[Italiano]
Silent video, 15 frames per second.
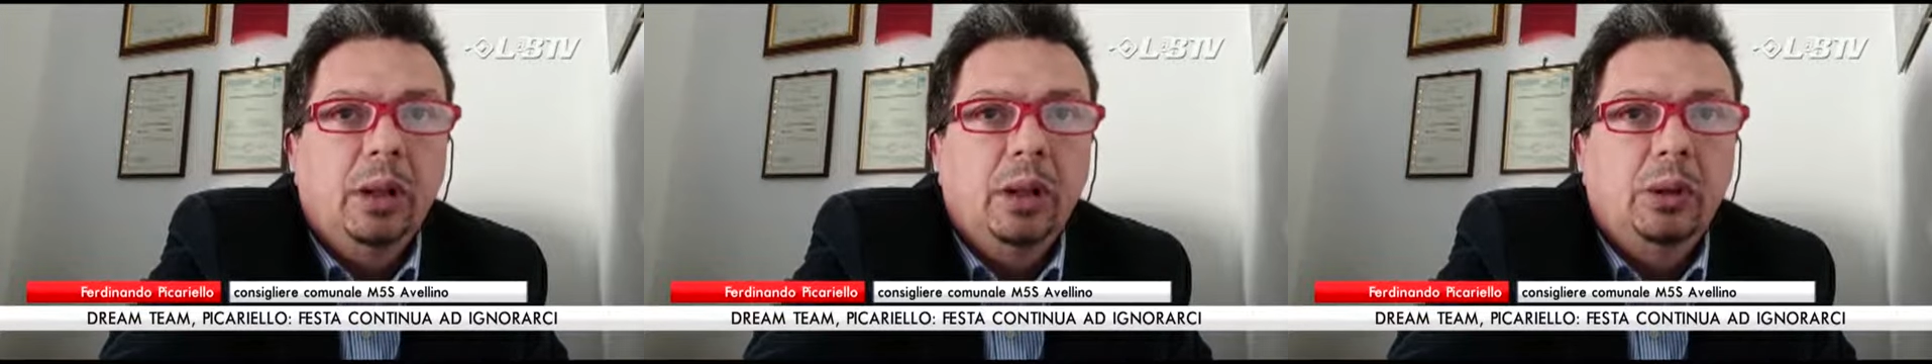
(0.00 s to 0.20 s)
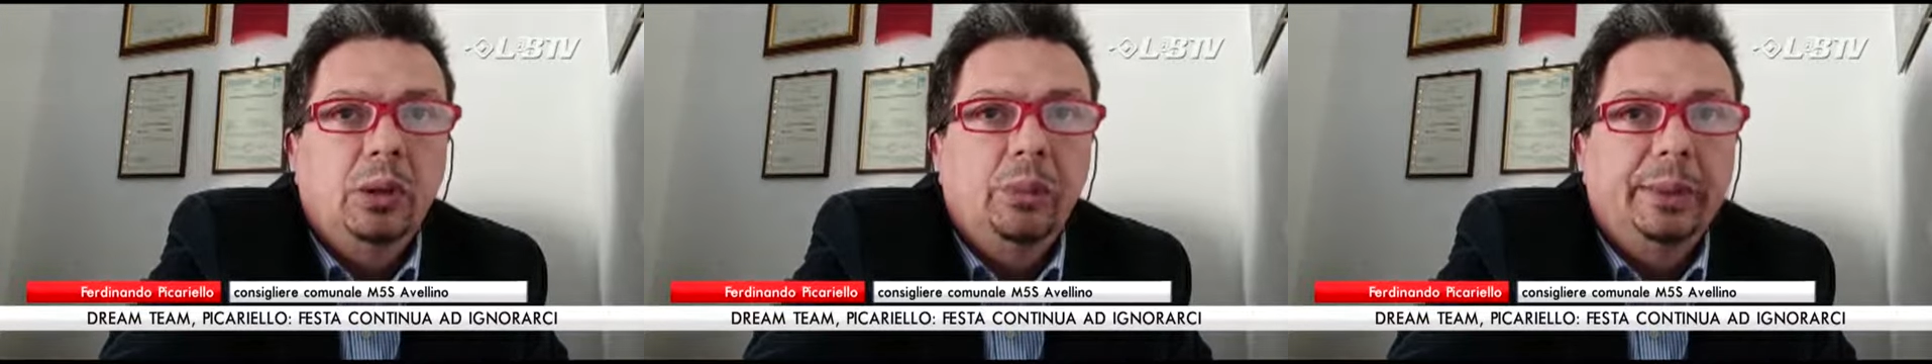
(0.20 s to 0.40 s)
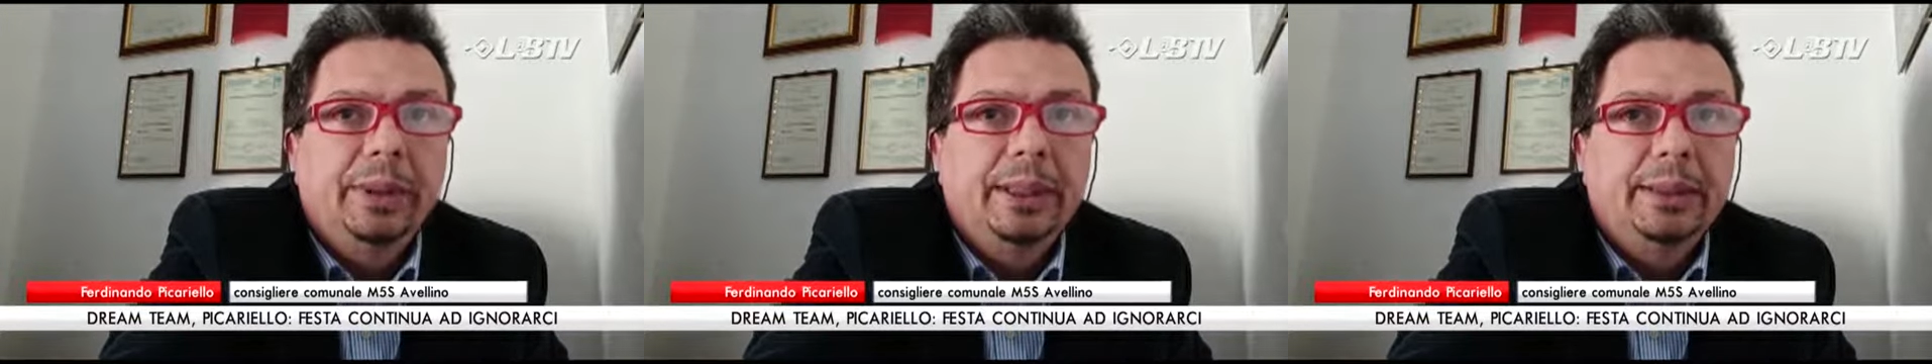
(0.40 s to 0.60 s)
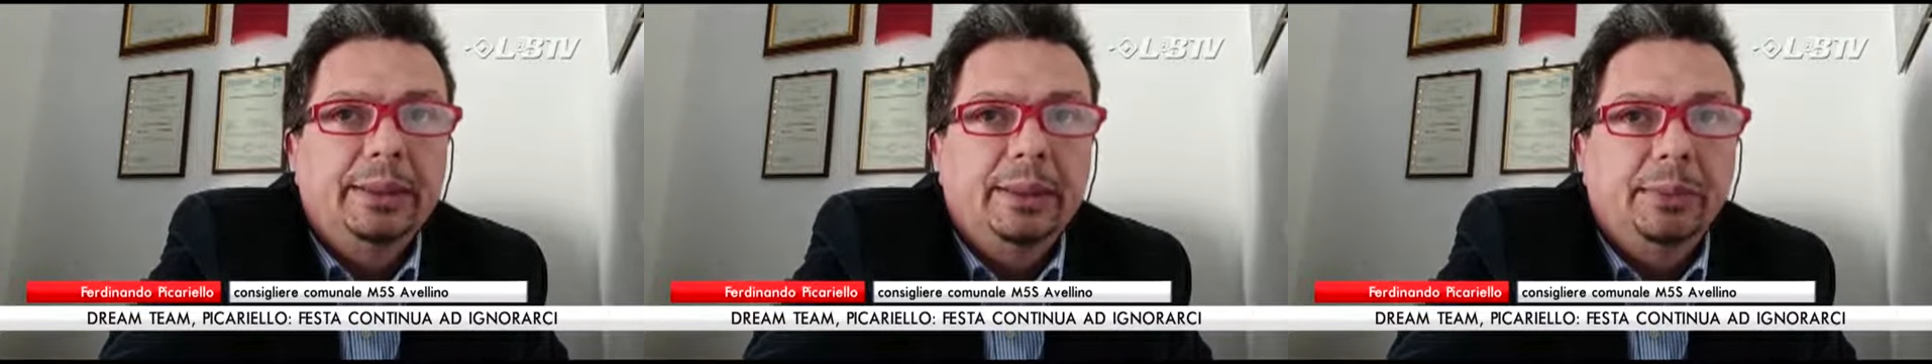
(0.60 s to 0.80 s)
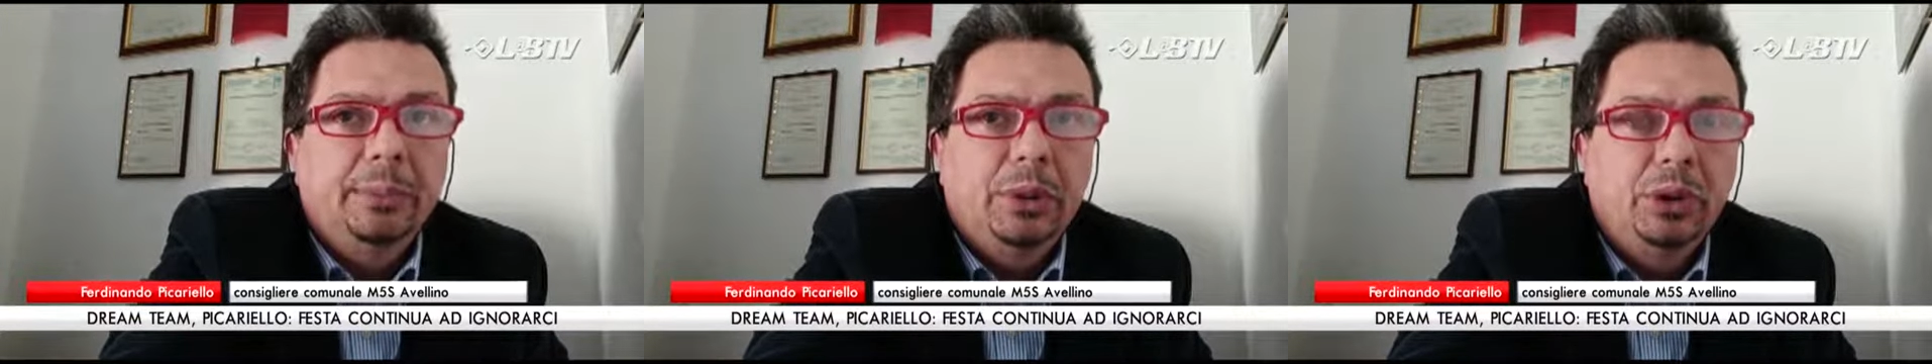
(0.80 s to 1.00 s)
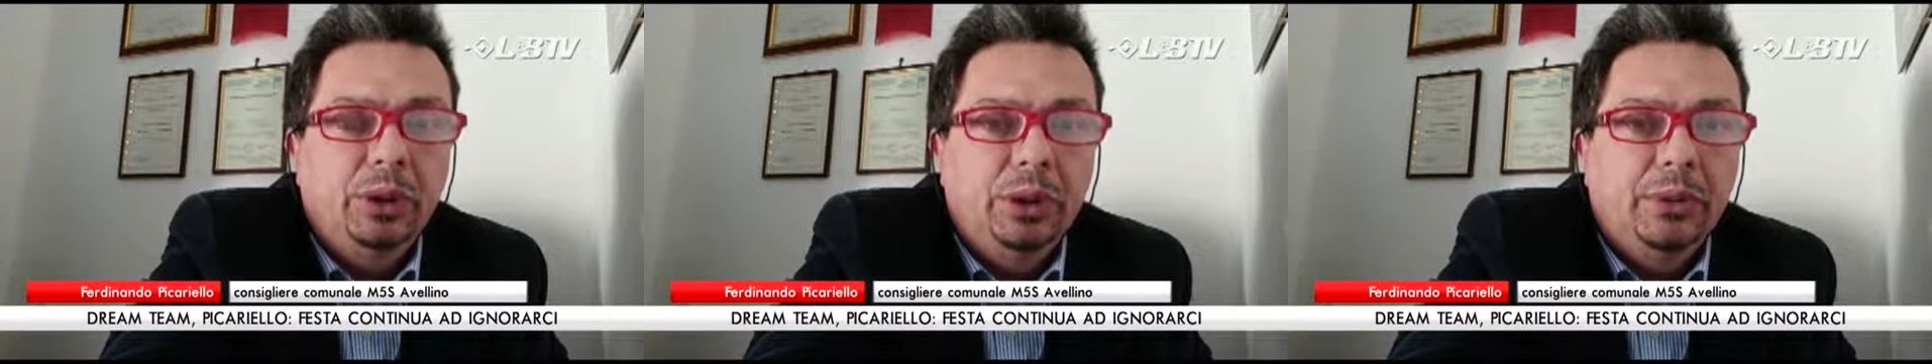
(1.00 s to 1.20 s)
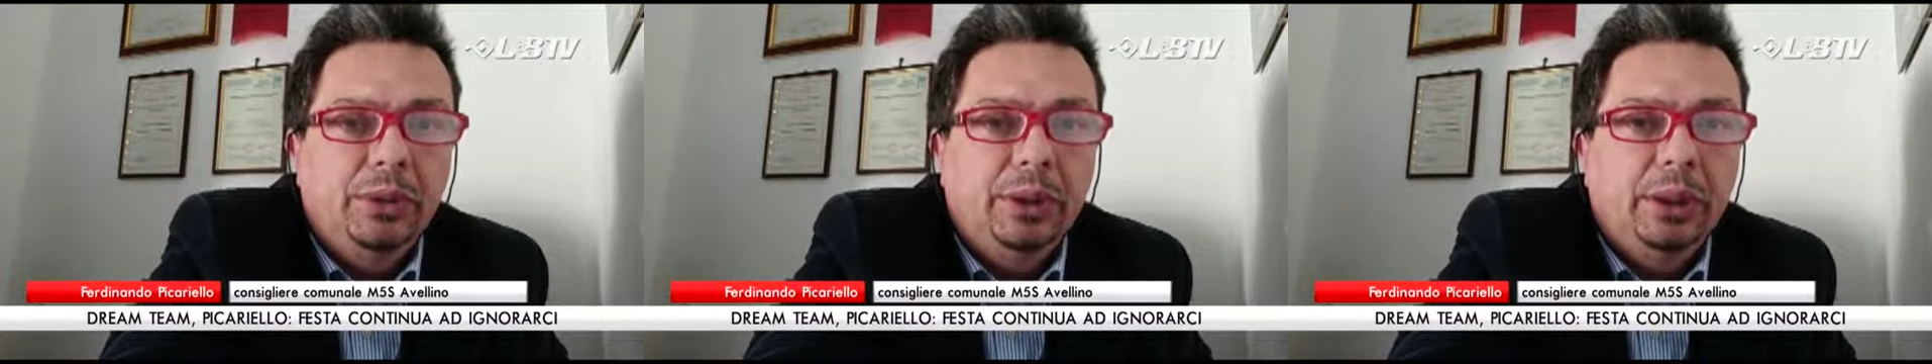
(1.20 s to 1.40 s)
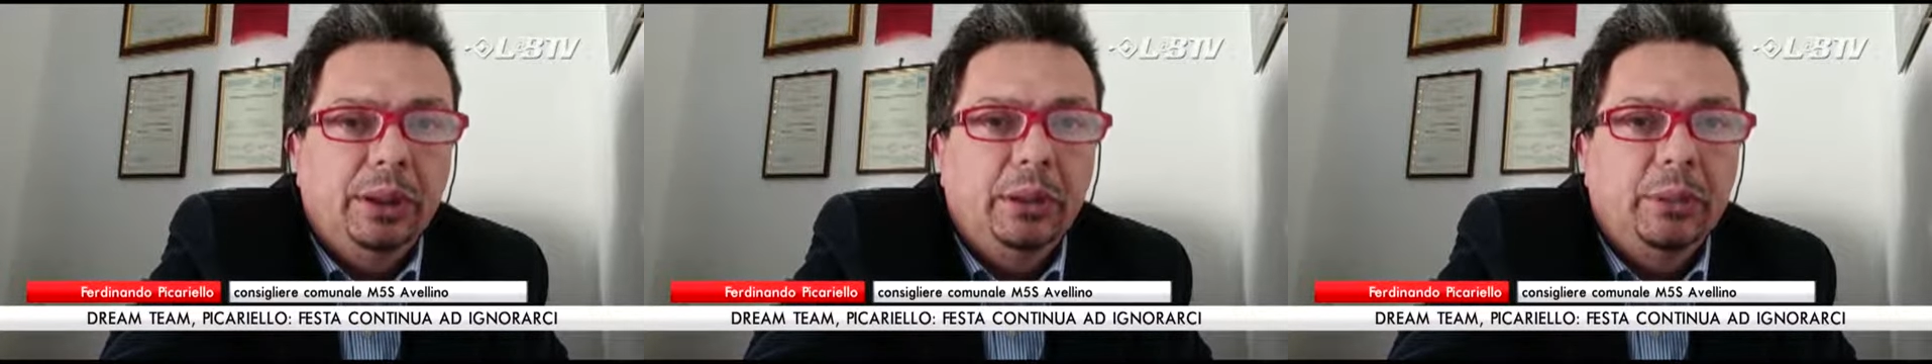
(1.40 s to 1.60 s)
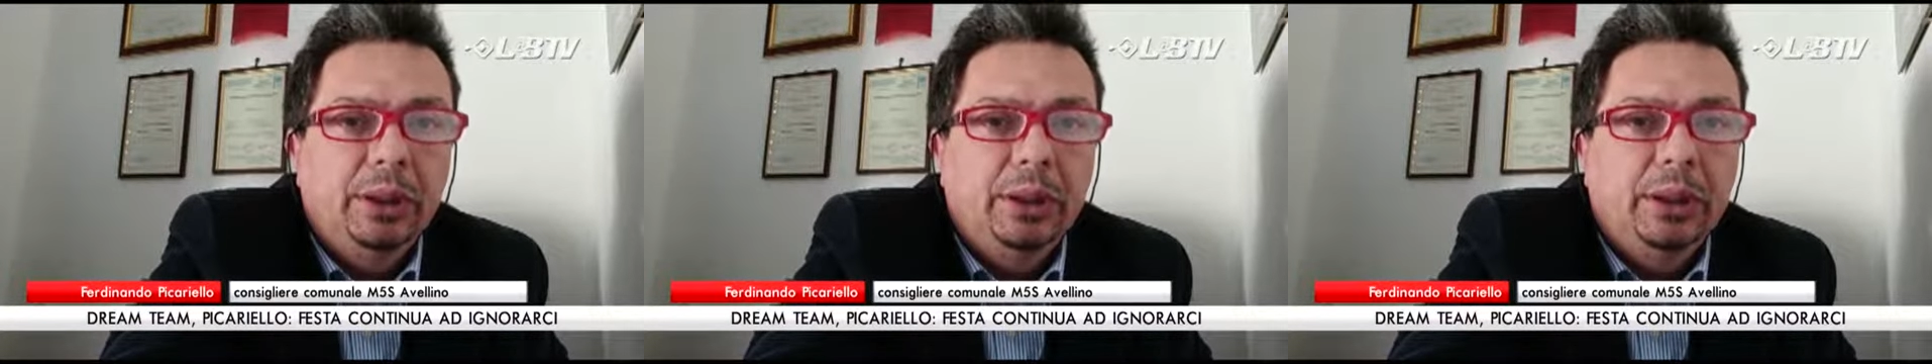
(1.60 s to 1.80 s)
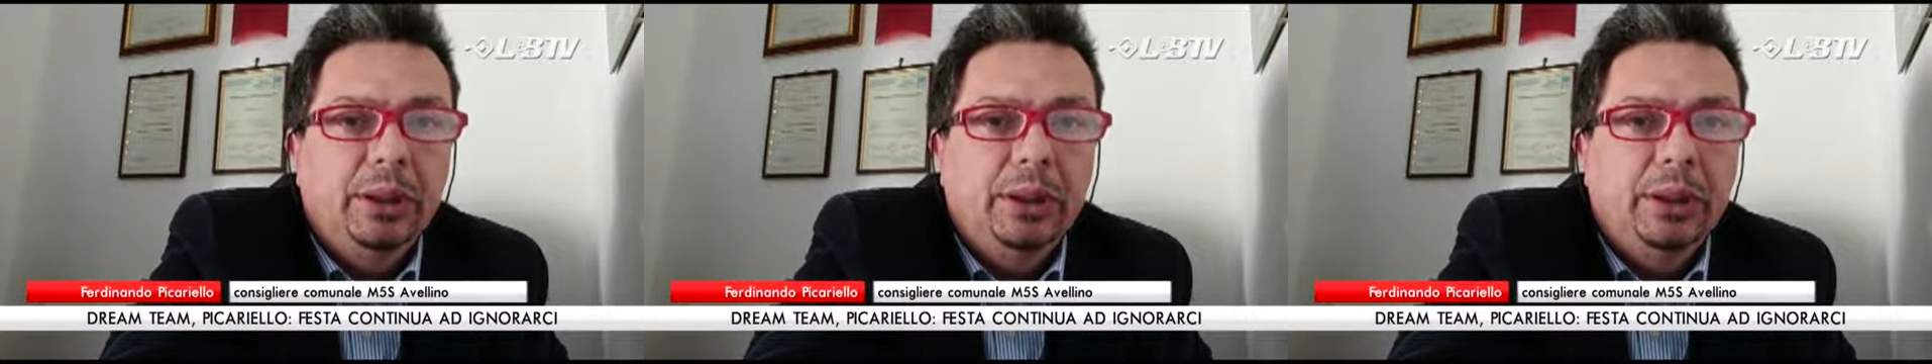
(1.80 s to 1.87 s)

competenze specifiche e quindi